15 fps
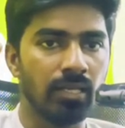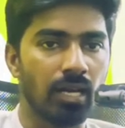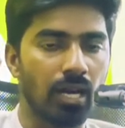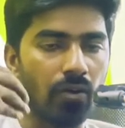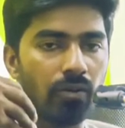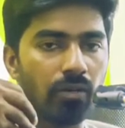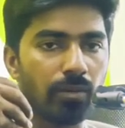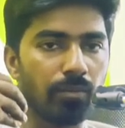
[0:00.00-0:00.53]

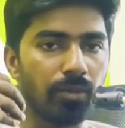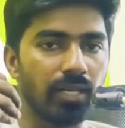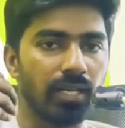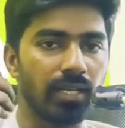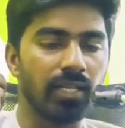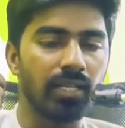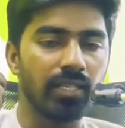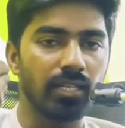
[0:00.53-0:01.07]
அவங்க நம்மக்கிட்ட
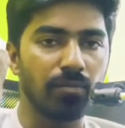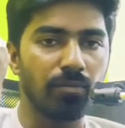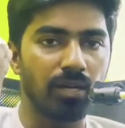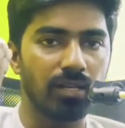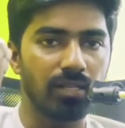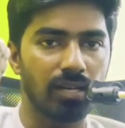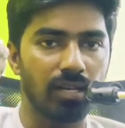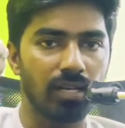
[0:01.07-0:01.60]
என்ன
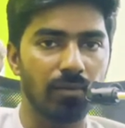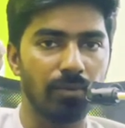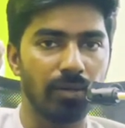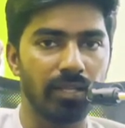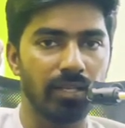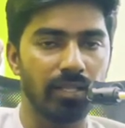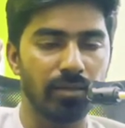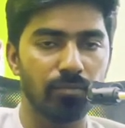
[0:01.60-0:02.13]
எதிர்பார்க்குறாங்க
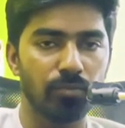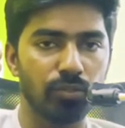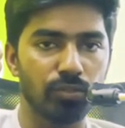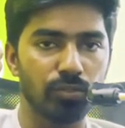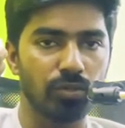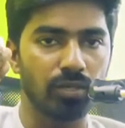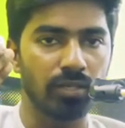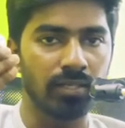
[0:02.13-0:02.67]
அப்படிங்கிறதையும்
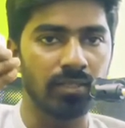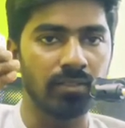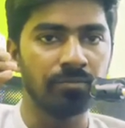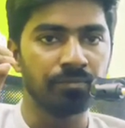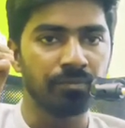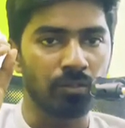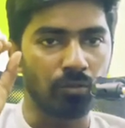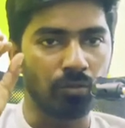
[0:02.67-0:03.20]
புரிஞ்சுக்கோங்க
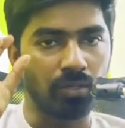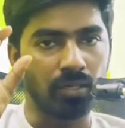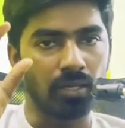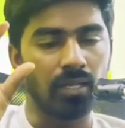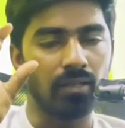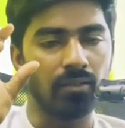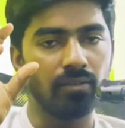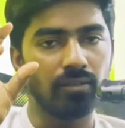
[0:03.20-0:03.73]
ஒரு
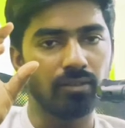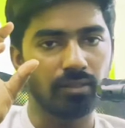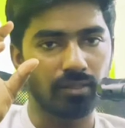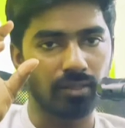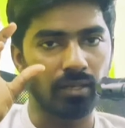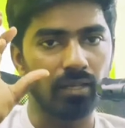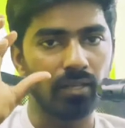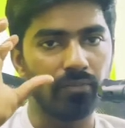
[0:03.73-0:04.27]
நல்ல
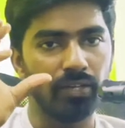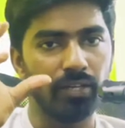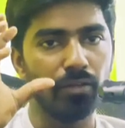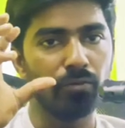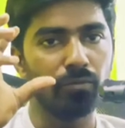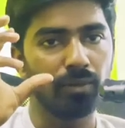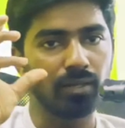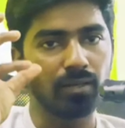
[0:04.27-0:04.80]
நல்ல வீடியோ
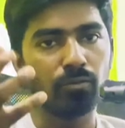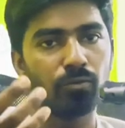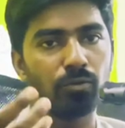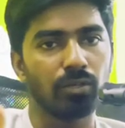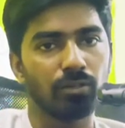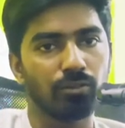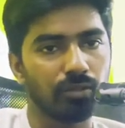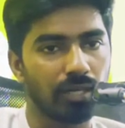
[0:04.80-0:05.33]
மக்களுக்கு
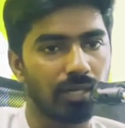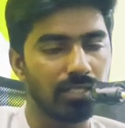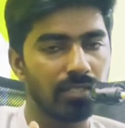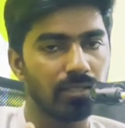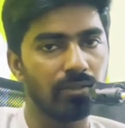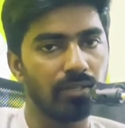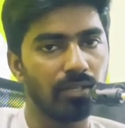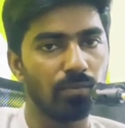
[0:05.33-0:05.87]
கொடுக்கணும்னு நினச்சி
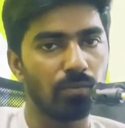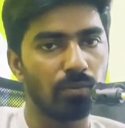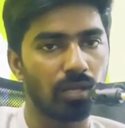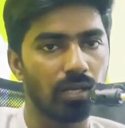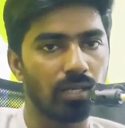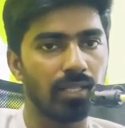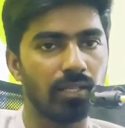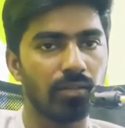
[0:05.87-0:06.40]
வீடியோ
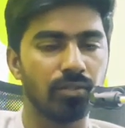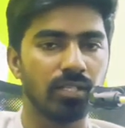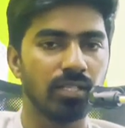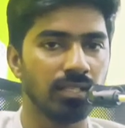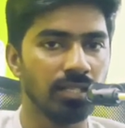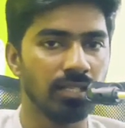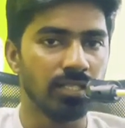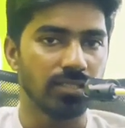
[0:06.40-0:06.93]
போட்டாலே நீங்கள் வந்து
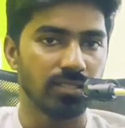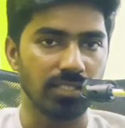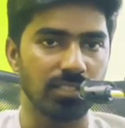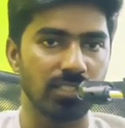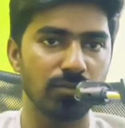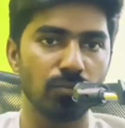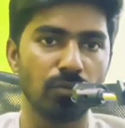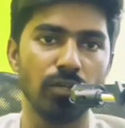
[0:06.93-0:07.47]

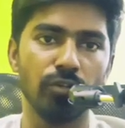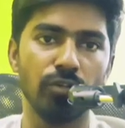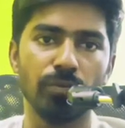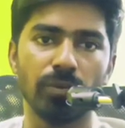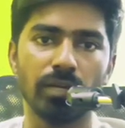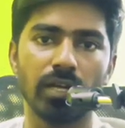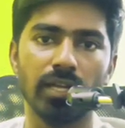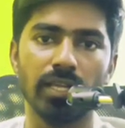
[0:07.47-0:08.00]
சக்ஸஸ்ஃபுல்
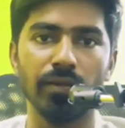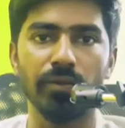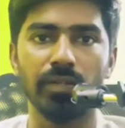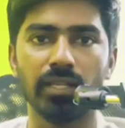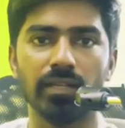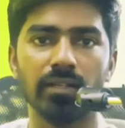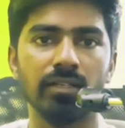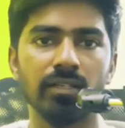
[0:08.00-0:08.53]
யூடியூபராக ஆயிடுவீங்க